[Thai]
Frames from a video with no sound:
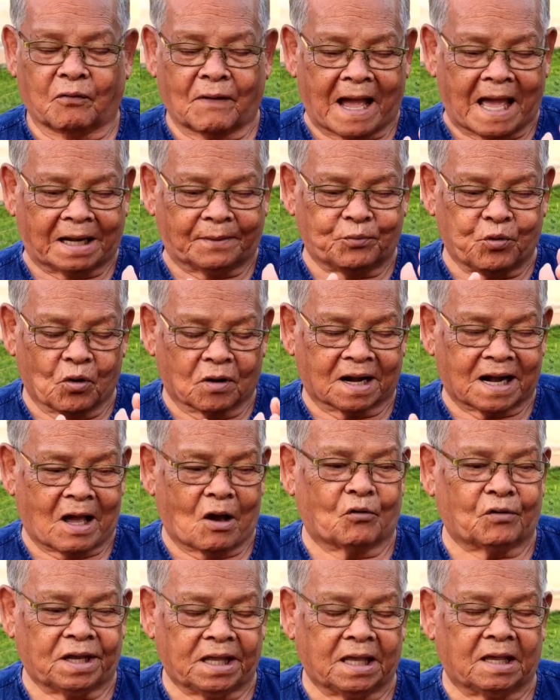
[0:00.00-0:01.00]
ควานพวก
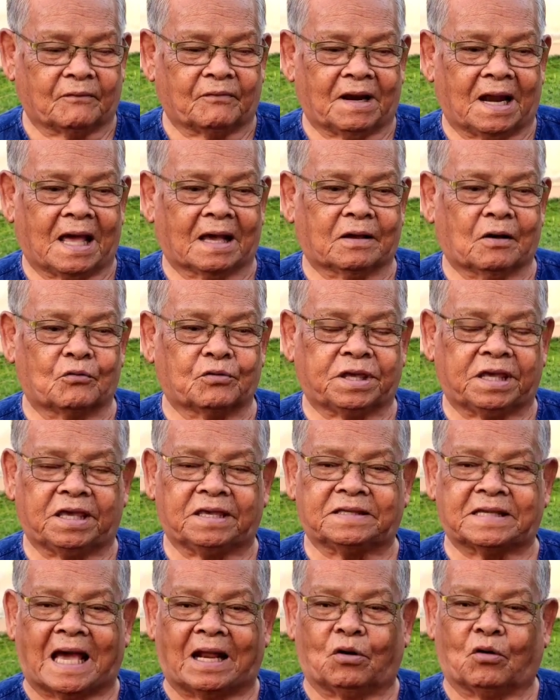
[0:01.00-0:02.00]
เราเนี่ยเวลาเขา
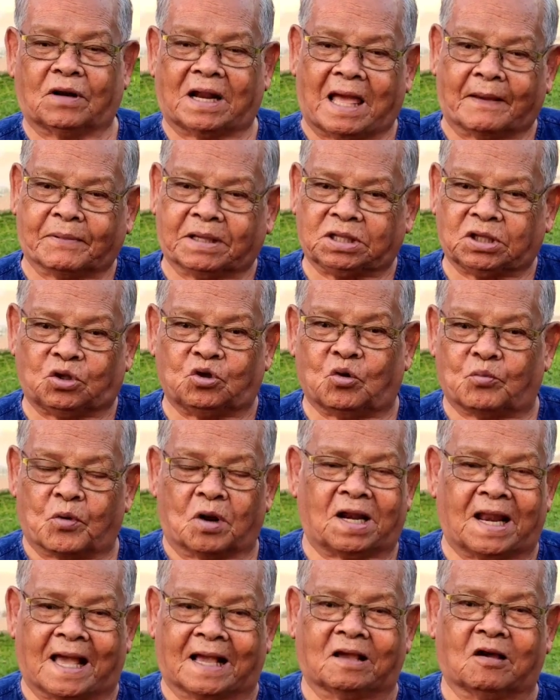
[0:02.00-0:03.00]
ขี่ช้างลงน้ำเขาจะอยู่
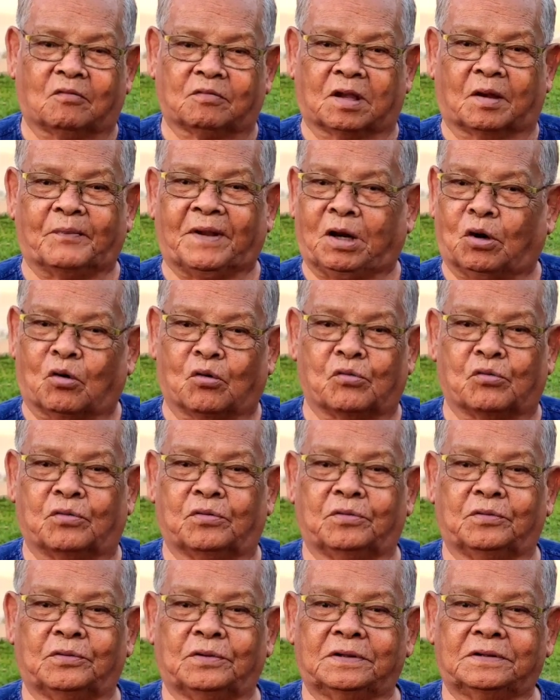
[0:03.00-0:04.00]
บนหลังเขาจะไม่ลง
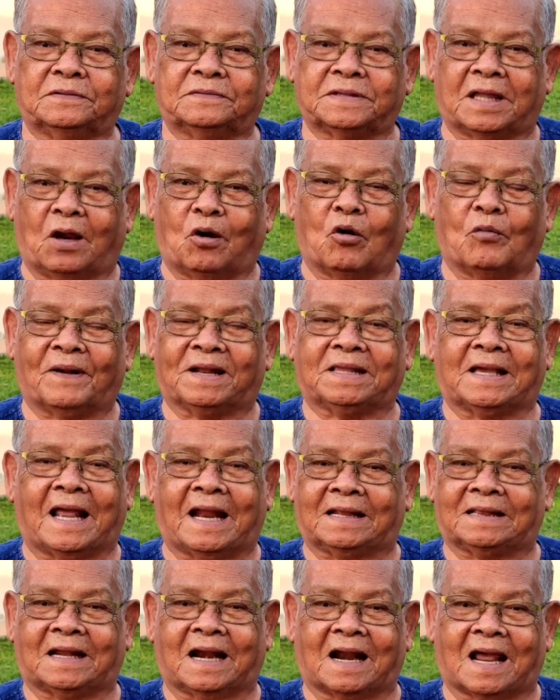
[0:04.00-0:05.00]
ถ้าลงมันจะ
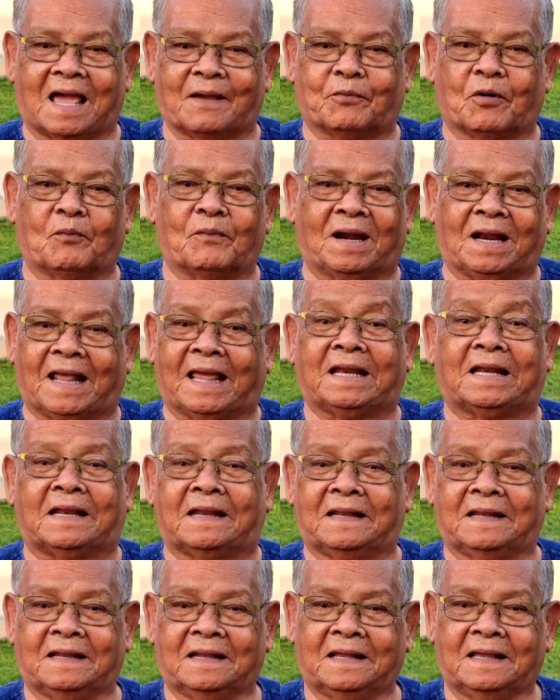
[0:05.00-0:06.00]
อันตราย เพราะมันเล่น
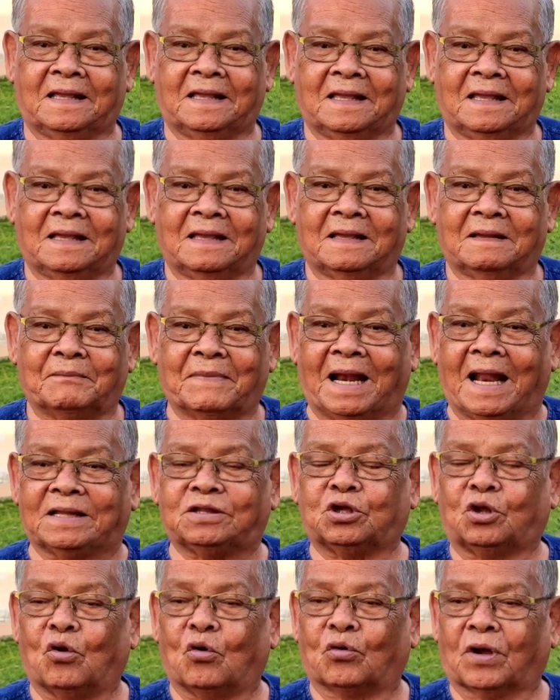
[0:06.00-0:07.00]
มันเล่
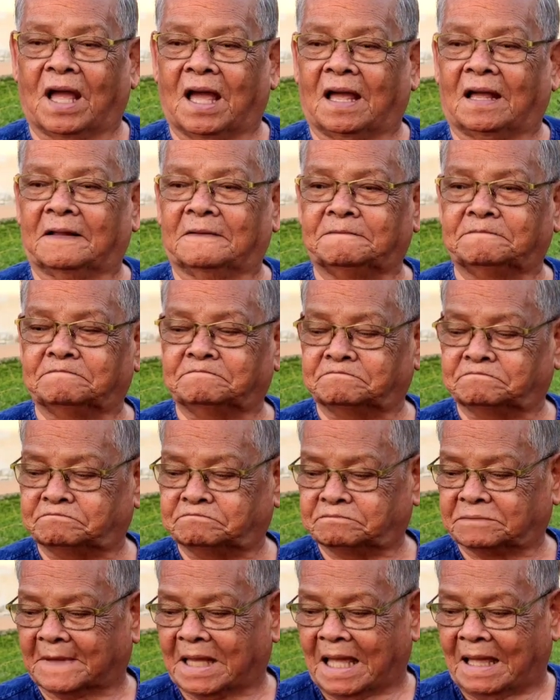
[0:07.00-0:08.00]
นสนุกอ่ะ
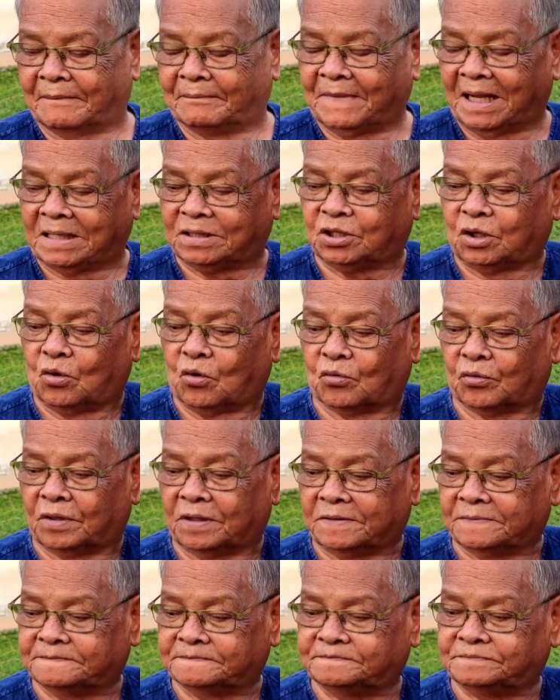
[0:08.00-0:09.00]
ครับ เล่นสนุก
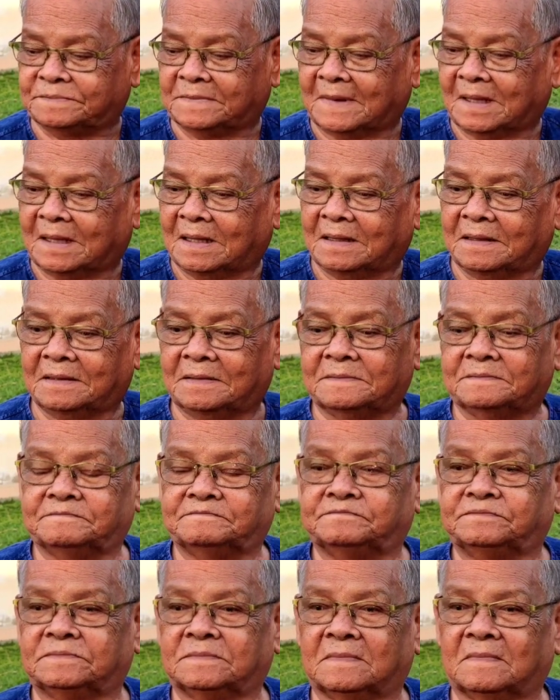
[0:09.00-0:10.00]
อาการอย่างนั้น
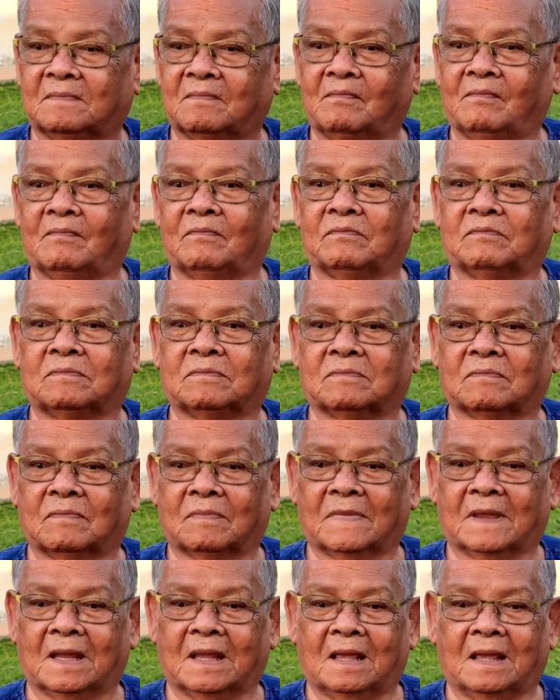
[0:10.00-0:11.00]
นี่คือ
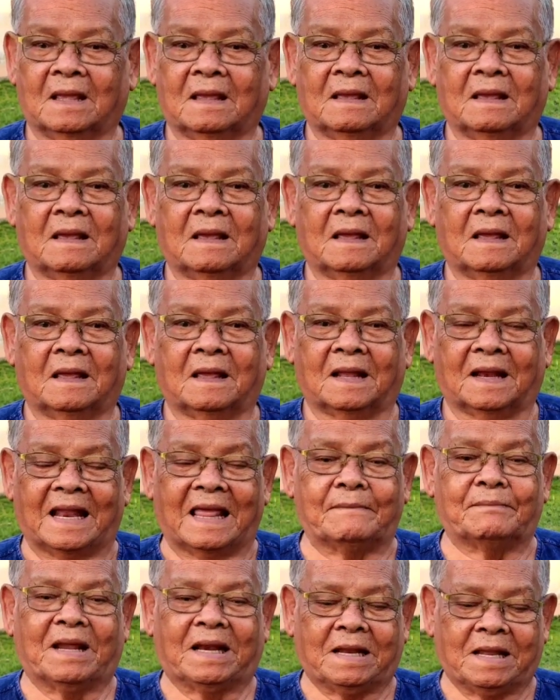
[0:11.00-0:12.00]
คือเล่น
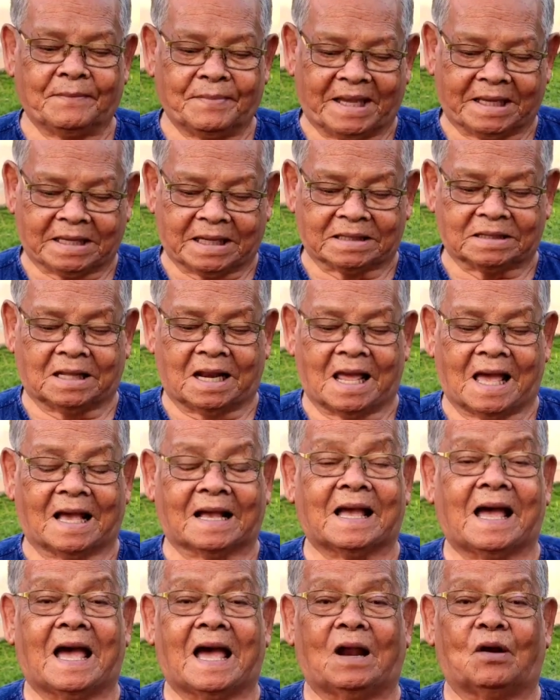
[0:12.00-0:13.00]
เล่นมันดีมีเจตนา
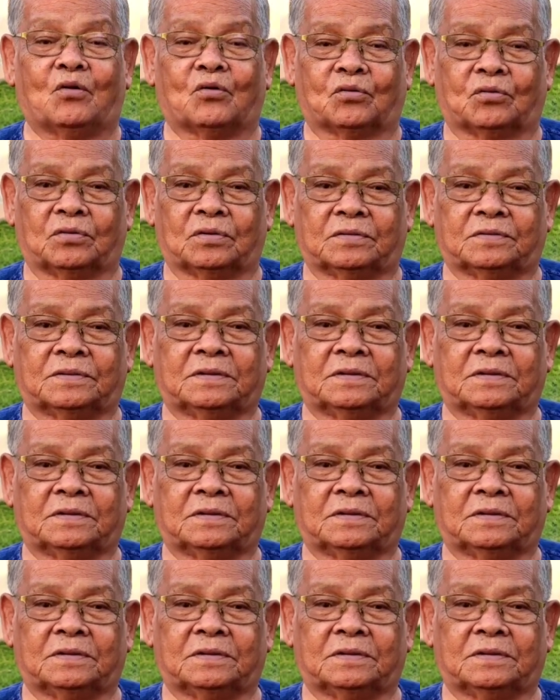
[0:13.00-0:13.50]
ฆ่าลูก